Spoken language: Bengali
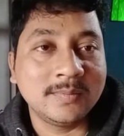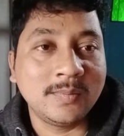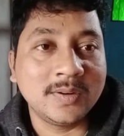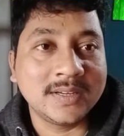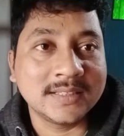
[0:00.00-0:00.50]

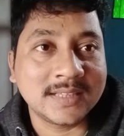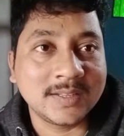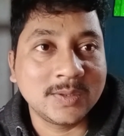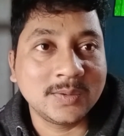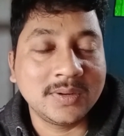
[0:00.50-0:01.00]
মনকে
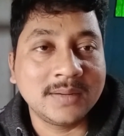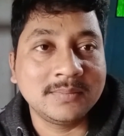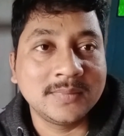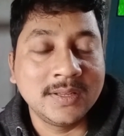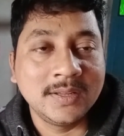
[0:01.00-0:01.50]
শান্ত করলাম
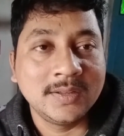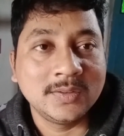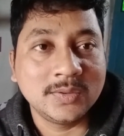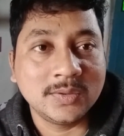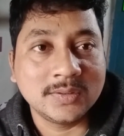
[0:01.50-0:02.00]

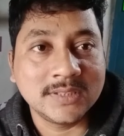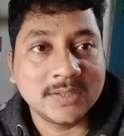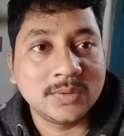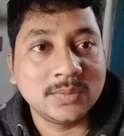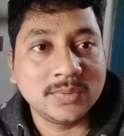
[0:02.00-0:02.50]
তো যে
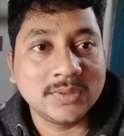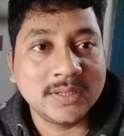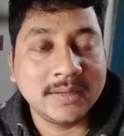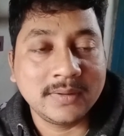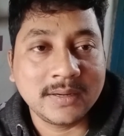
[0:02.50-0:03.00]
কোনো
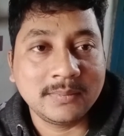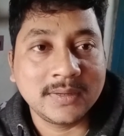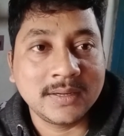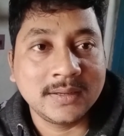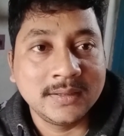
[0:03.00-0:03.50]
পূজায় এবার আমরা